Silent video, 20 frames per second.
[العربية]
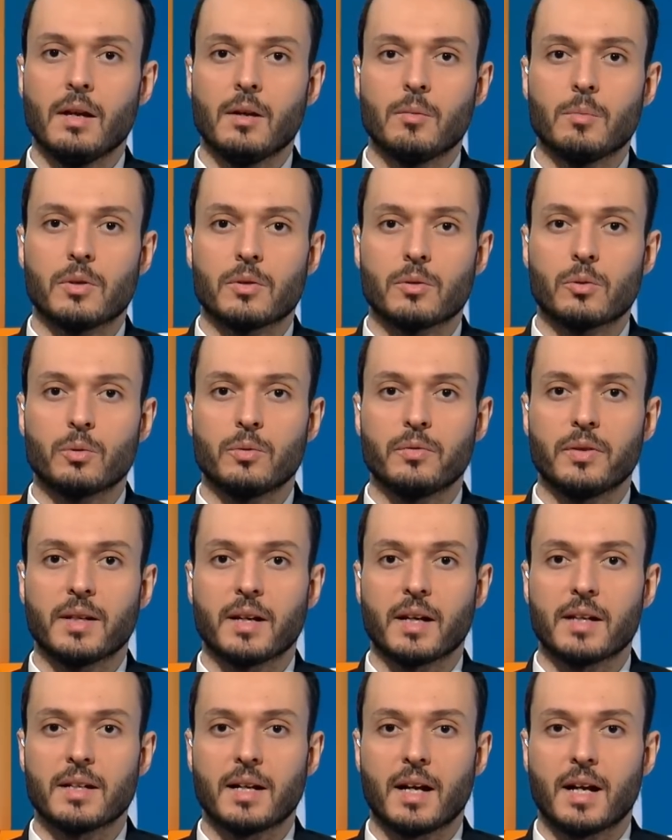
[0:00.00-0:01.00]
بظروف
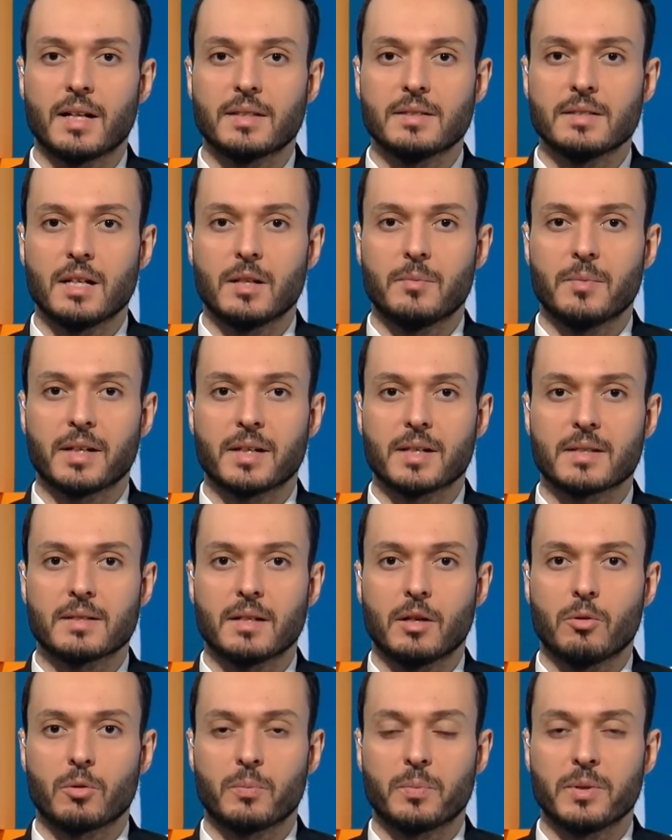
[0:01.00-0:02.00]
غير عادية المركز
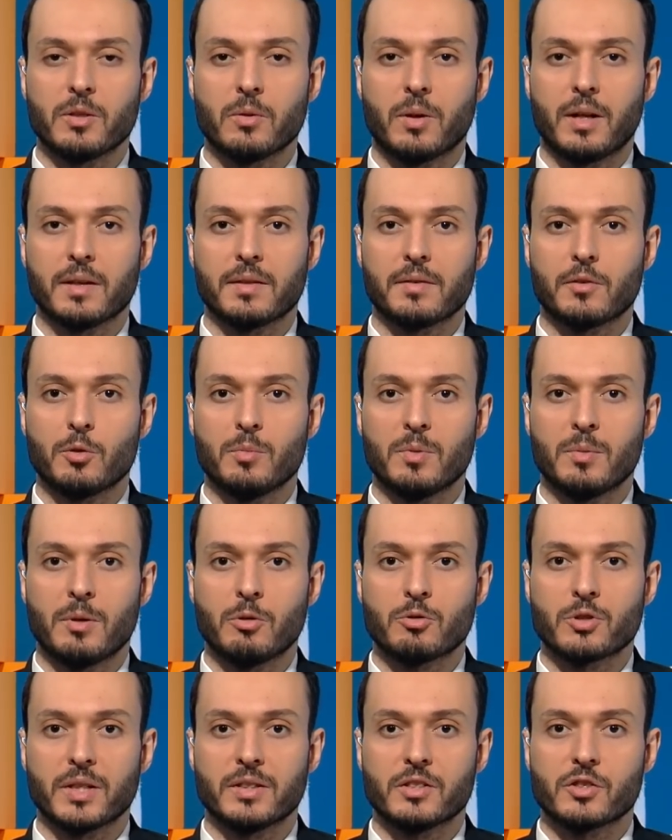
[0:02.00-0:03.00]
الأوروبي يحذر من
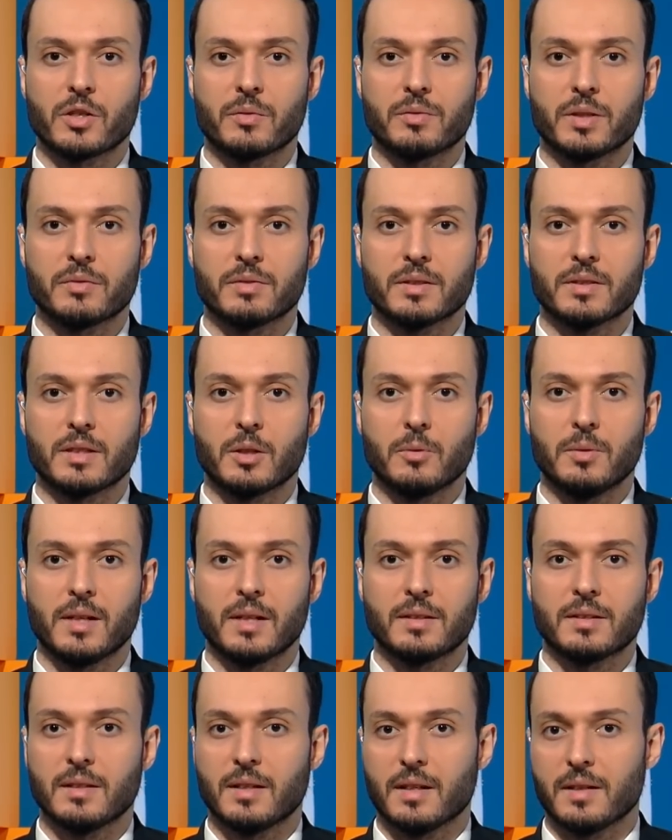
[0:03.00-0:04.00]
موجات جفاف
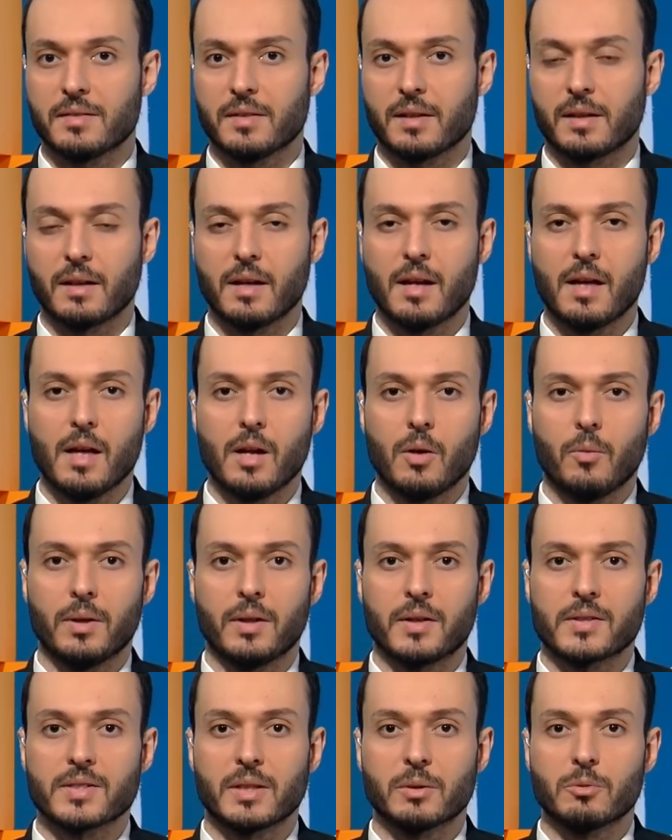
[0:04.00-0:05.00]
طويلة الأثر
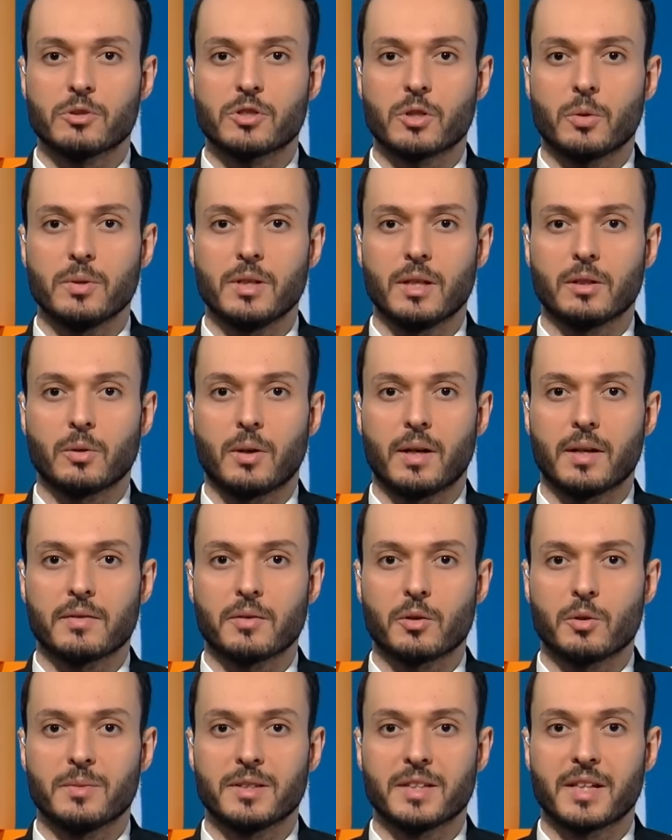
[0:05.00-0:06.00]
والأرصاد الجوية
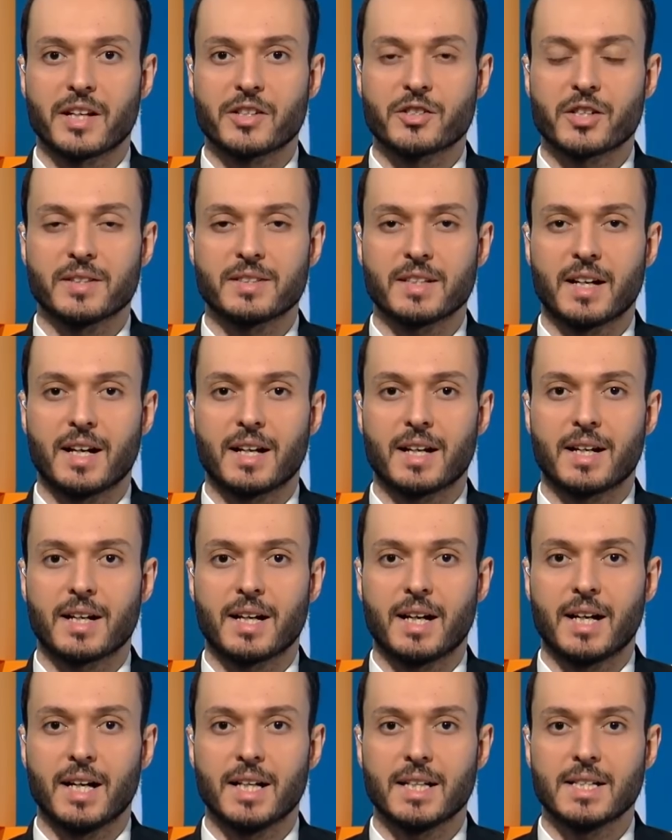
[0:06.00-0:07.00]
تحذر من درجات حرارة
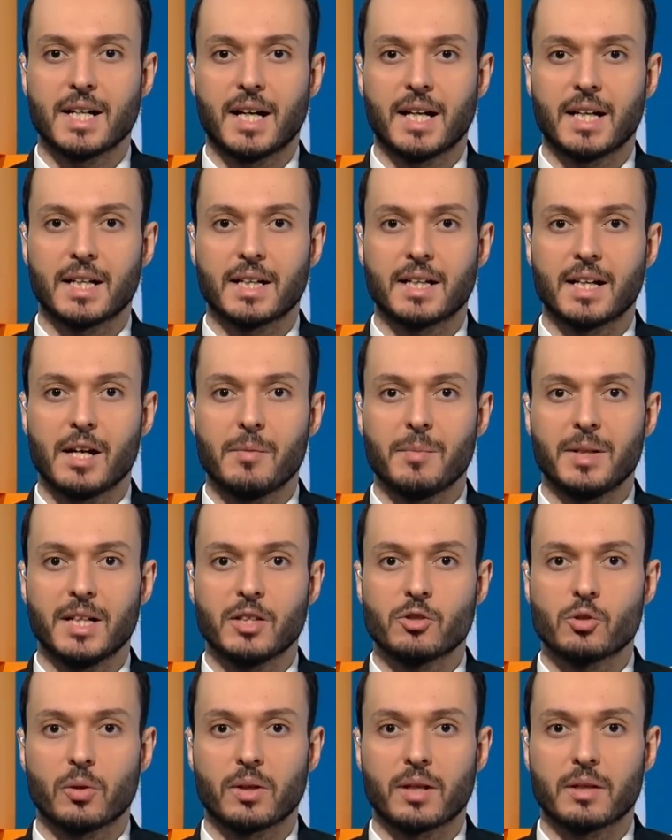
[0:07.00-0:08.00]
عالية على كامل
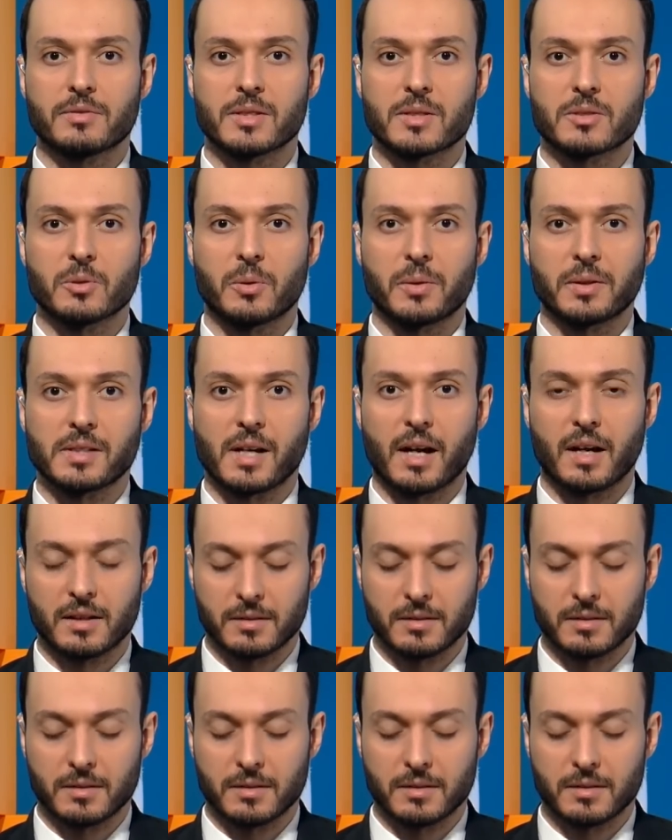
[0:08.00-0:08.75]
الجغرافيا السورية